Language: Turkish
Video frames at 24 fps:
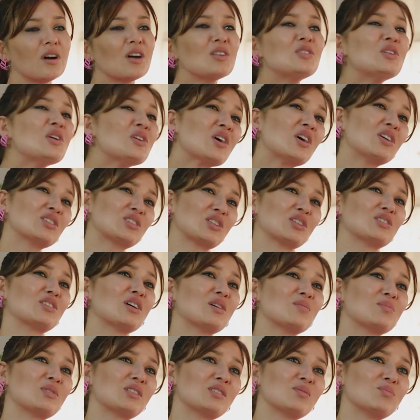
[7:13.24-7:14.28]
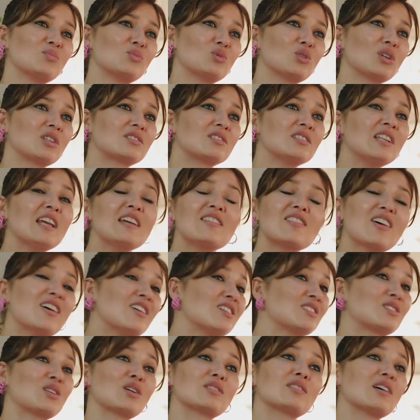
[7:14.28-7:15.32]
Ay ne rahat adamsın. Ne
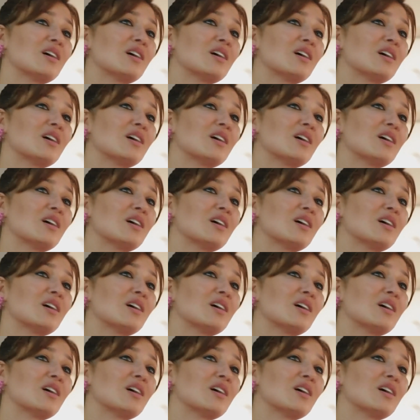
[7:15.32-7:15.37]
rahat